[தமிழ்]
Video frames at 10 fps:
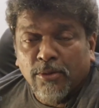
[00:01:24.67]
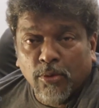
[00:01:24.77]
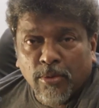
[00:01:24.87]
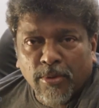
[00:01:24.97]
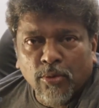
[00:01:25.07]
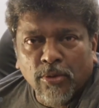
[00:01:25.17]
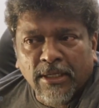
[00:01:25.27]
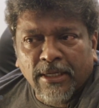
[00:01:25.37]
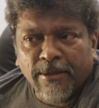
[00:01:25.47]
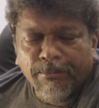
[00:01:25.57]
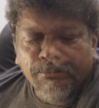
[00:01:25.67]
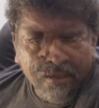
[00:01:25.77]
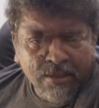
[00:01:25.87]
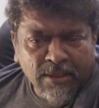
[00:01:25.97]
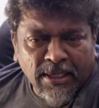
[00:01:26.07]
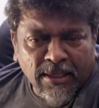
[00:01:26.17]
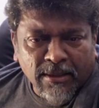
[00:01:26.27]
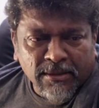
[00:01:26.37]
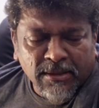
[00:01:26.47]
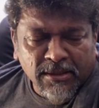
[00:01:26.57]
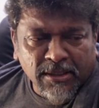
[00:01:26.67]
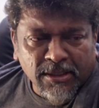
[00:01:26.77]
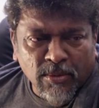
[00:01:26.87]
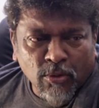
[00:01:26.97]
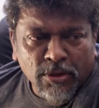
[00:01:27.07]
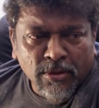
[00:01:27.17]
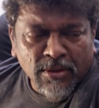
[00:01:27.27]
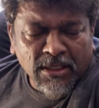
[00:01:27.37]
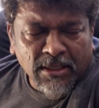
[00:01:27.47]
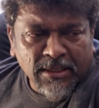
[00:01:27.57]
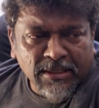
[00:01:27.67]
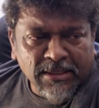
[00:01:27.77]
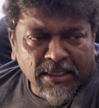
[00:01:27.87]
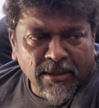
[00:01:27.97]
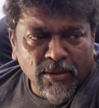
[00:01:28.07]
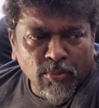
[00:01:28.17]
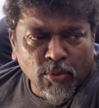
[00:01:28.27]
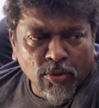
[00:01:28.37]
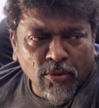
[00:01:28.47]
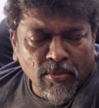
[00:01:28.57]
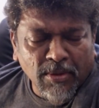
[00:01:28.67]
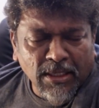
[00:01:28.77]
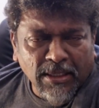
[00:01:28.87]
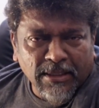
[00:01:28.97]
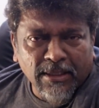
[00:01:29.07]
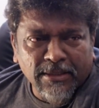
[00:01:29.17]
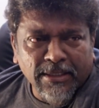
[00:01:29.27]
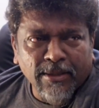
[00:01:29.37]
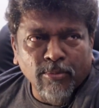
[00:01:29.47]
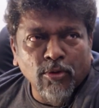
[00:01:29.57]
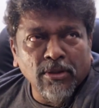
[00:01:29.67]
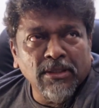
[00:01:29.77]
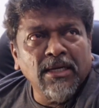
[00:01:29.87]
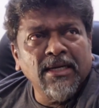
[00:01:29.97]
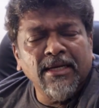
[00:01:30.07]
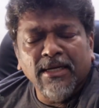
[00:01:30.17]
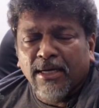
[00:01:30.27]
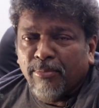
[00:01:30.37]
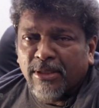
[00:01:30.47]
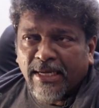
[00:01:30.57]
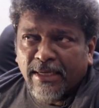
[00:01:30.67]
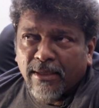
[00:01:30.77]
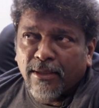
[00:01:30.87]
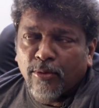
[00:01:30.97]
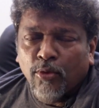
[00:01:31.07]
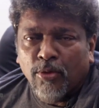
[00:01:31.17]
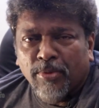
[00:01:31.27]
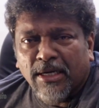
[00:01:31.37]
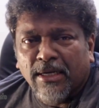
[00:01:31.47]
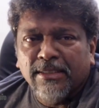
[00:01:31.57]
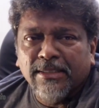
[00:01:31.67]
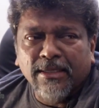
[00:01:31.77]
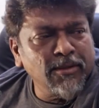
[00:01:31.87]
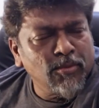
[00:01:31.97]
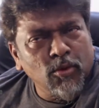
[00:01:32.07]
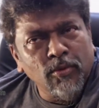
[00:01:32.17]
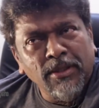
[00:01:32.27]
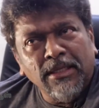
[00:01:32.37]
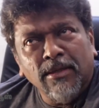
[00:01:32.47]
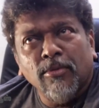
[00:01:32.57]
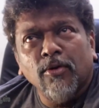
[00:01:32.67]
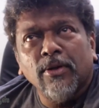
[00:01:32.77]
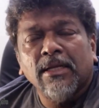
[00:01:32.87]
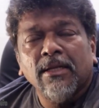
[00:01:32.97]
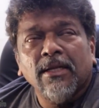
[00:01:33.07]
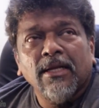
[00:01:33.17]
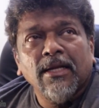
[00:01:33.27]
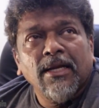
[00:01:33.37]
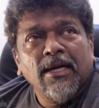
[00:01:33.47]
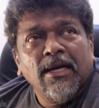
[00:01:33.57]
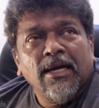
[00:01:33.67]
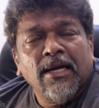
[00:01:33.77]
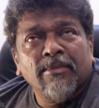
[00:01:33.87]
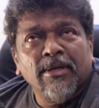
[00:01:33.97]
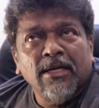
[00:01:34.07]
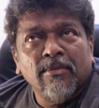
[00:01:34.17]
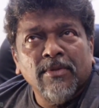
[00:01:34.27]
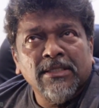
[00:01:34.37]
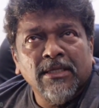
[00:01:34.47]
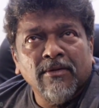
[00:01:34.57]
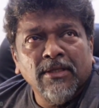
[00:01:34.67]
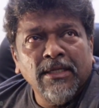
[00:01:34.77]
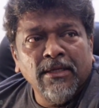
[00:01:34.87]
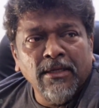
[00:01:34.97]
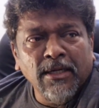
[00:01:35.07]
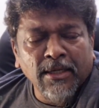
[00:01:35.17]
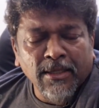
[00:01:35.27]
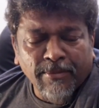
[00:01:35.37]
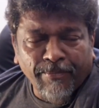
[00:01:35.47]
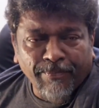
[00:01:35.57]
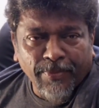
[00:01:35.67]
சுத்தமாக தூக்கம் இல்லை அந்த டேரக்டர்ஸ் டிஸ்கஷன் முடிஞ்ச உடனே அந்த சேர் எடுத்து போடணும் அப்படின்னா அந்த இடத்துல சேரை போடுறதுக்கு ஆள் இல்லை நான் அப்போ தயங்குறதில்ல ஓடி போய் நானே சேர் எடுத்து போடுவேன் அதெல்லாம் பண்ணுவேன் அதே மாதிரி ரஹ்மான் சார் வந்து இருட்டில்